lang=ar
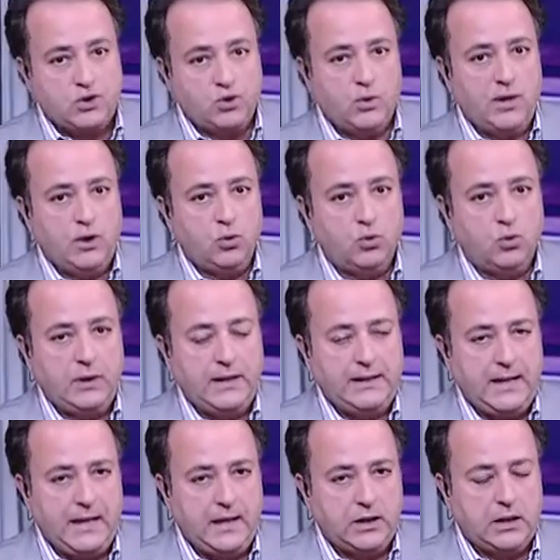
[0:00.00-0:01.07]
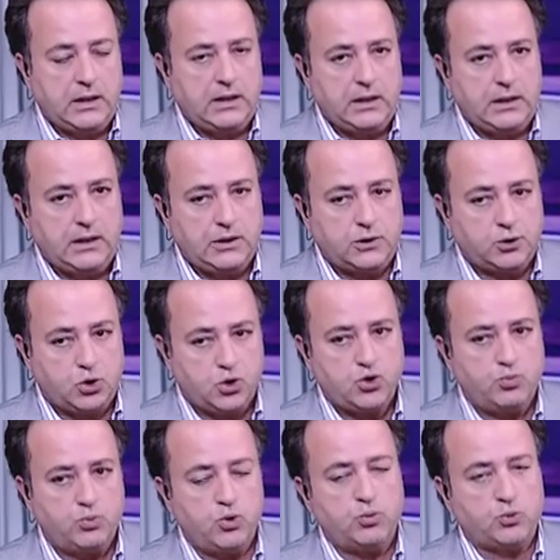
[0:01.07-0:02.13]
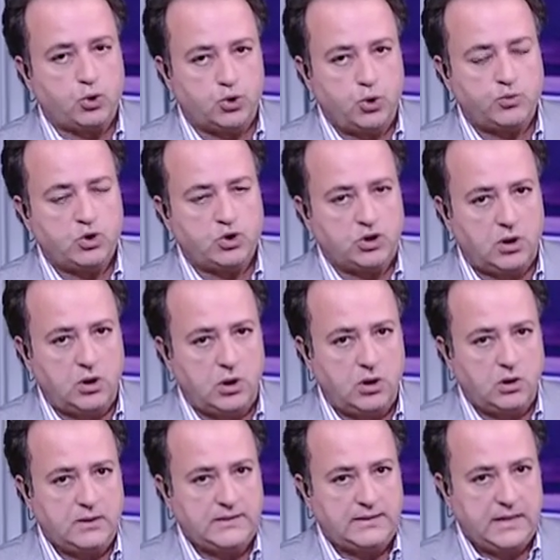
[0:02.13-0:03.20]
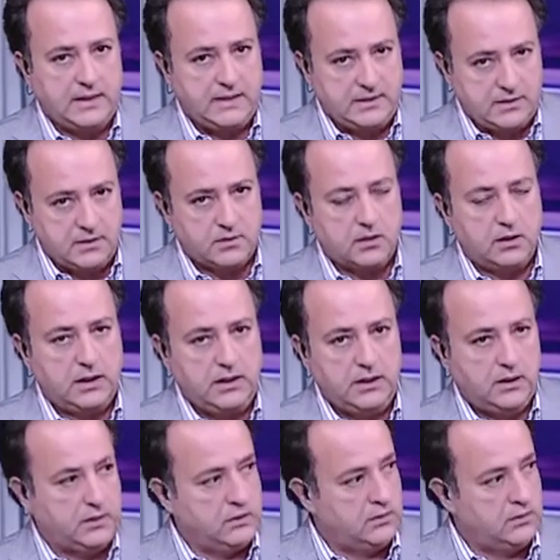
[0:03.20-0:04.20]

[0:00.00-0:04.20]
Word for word: الزوجه الاولى انها آه، تصبر وما تطلبش الطلاق اذا الراجل دي